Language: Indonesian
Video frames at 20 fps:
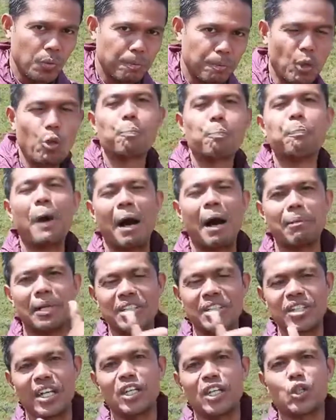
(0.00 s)
berubah
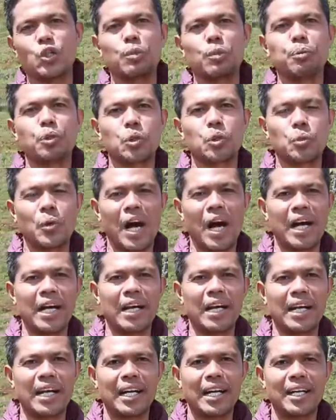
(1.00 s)
menjadi tubuh
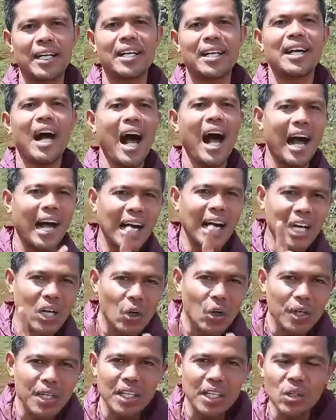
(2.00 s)
Tuhan
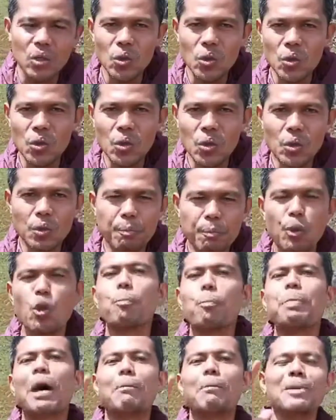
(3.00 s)
Anggur itu
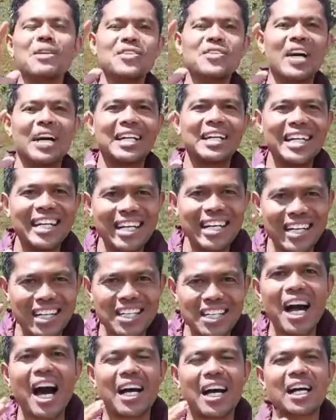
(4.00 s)
berubah menjadi
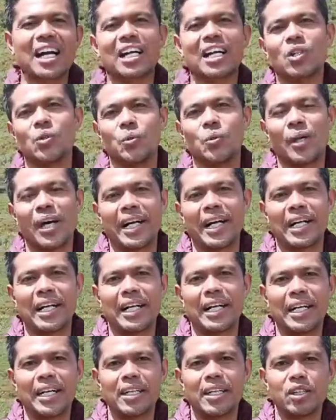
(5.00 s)
darah Tuhan.
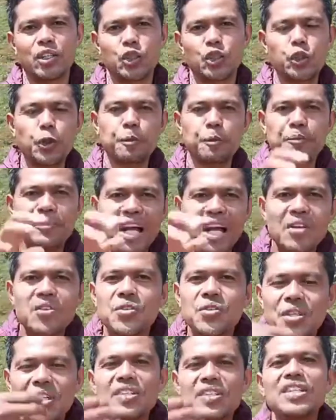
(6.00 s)

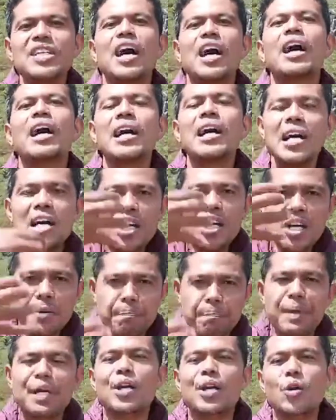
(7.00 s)
Substansinya
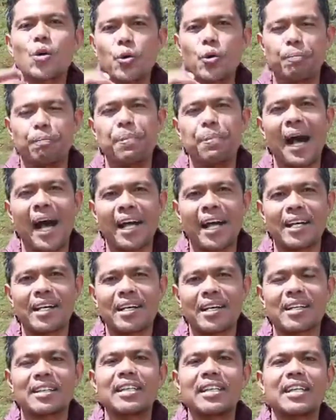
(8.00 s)

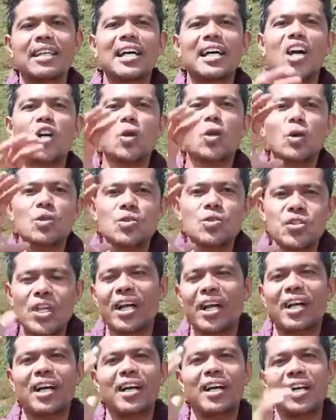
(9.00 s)
berubah ketika
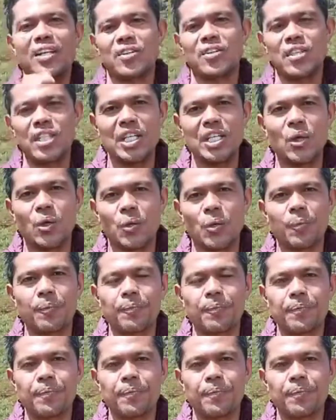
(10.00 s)
konsekrasio.